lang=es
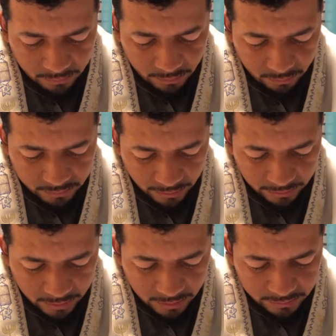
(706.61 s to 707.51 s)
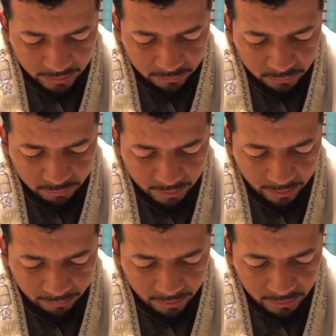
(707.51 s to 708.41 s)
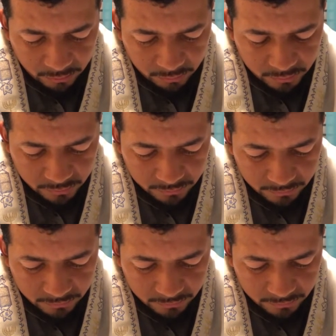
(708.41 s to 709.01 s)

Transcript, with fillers: y nos añeras a tus mandamientos.